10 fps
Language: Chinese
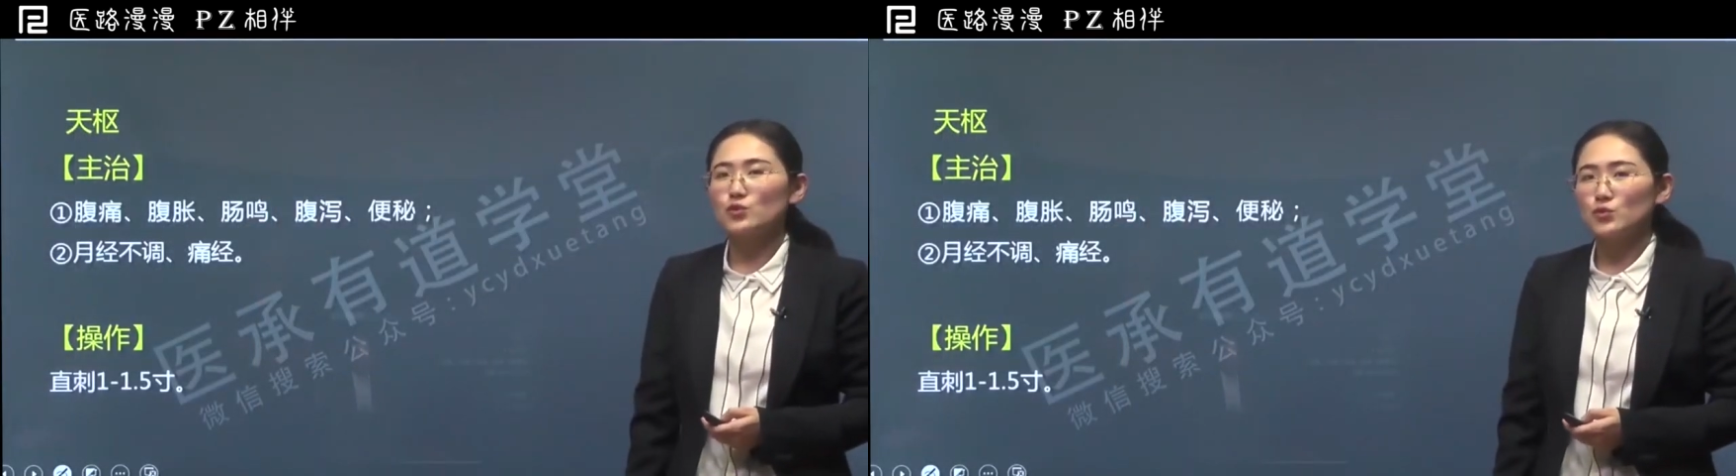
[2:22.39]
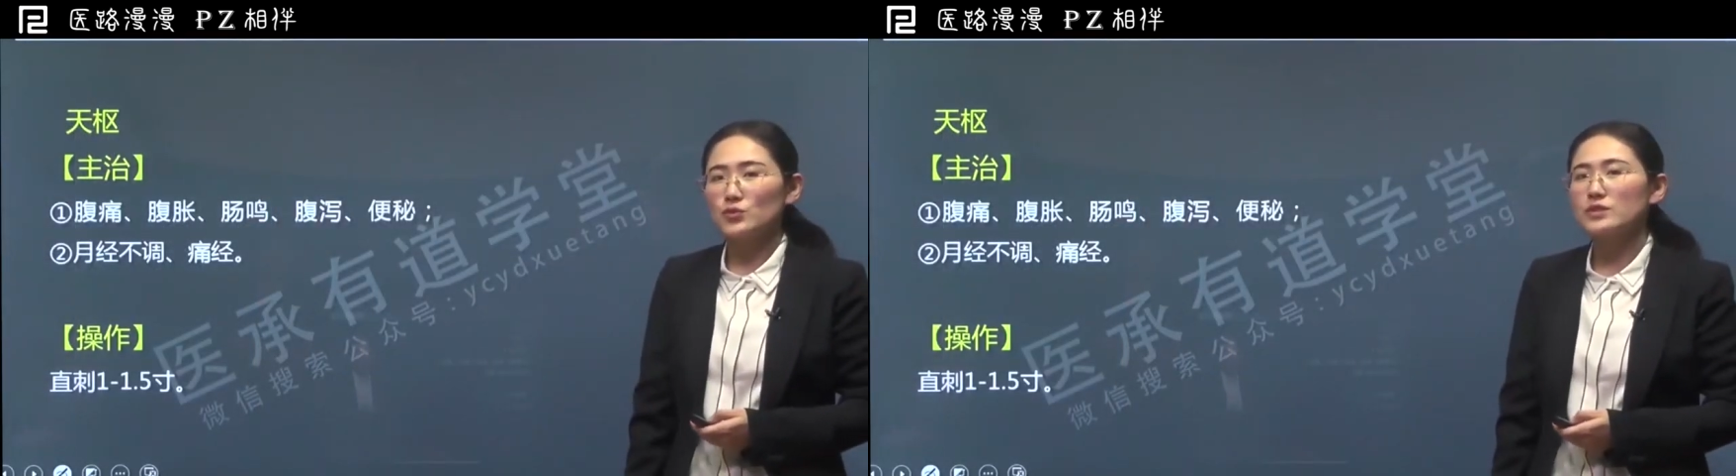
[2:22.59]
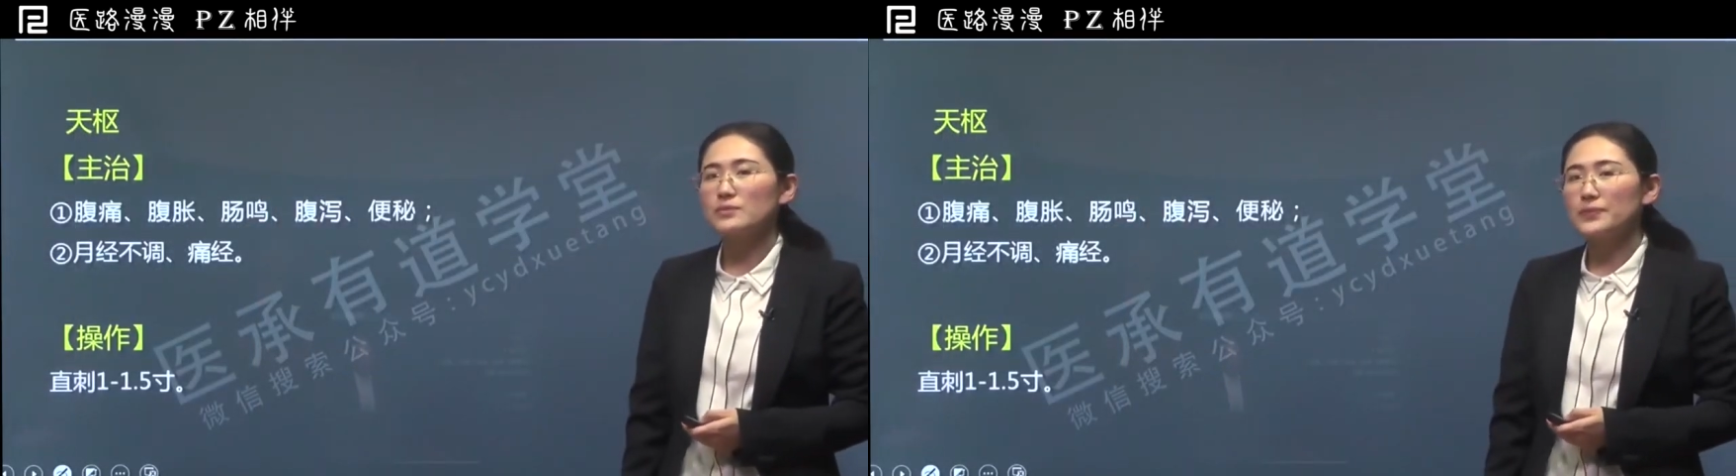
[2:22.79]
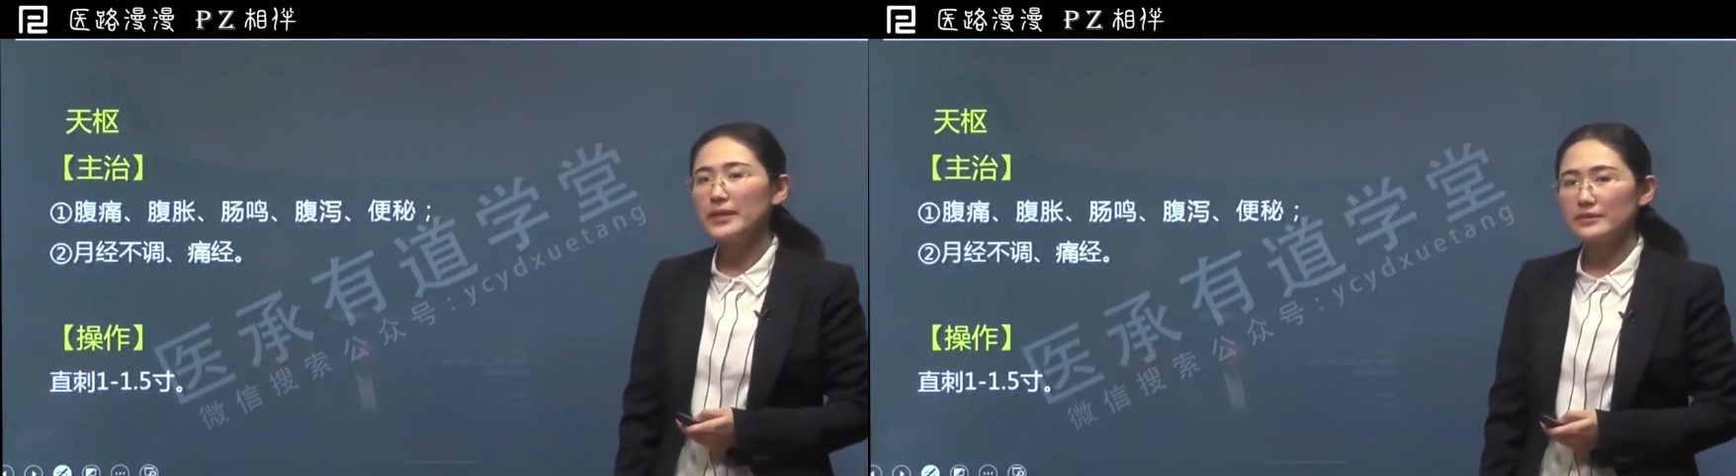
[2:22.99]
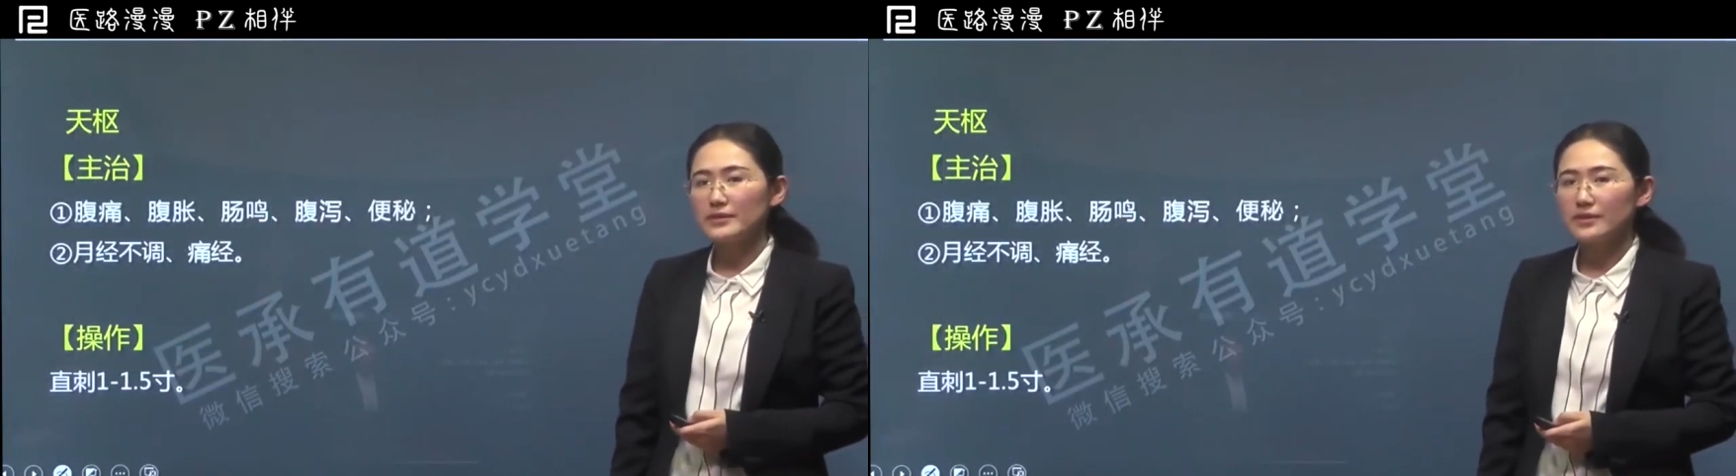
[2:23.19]
主治
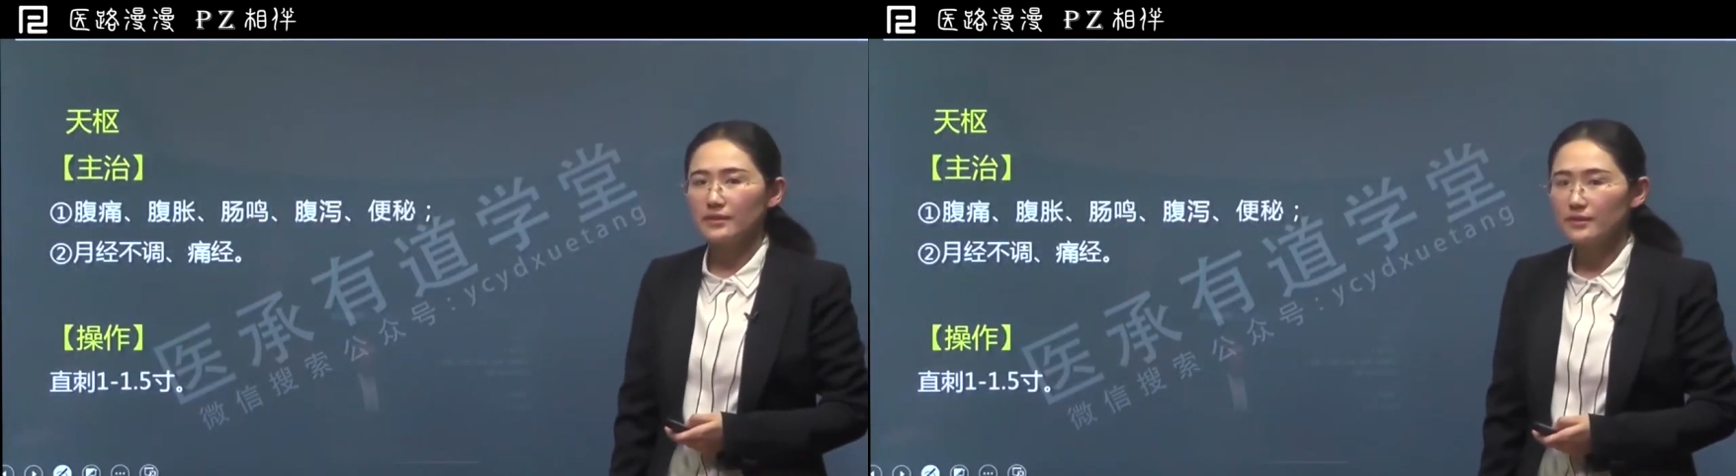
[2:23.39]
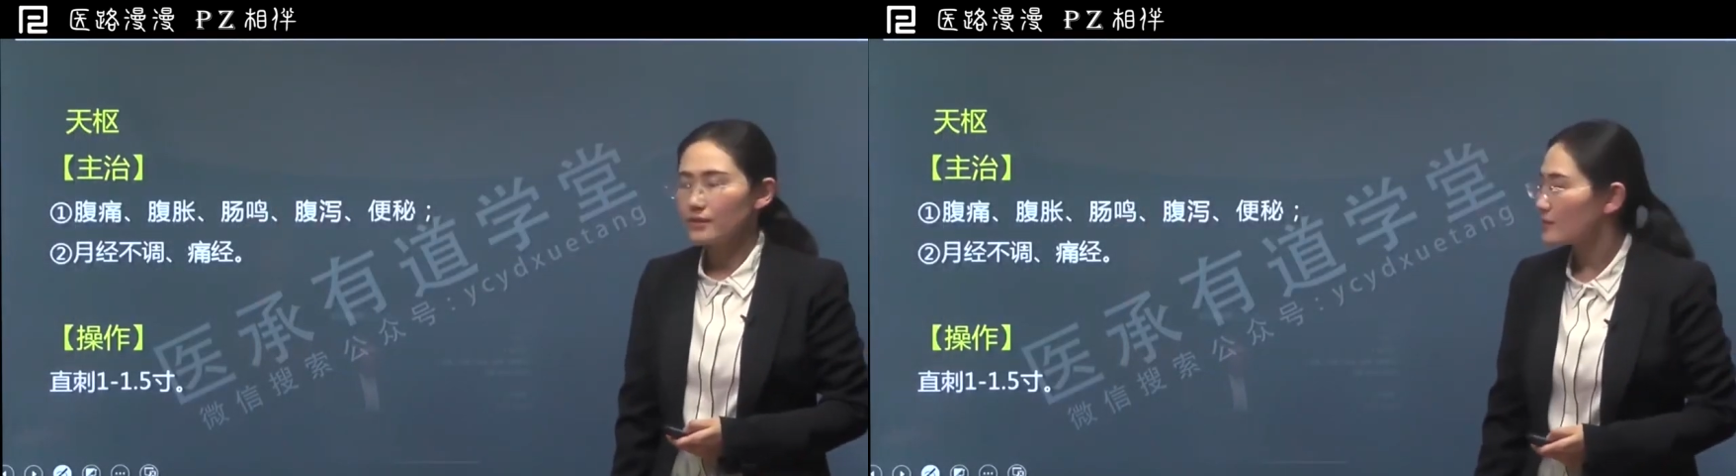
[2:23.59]
病症。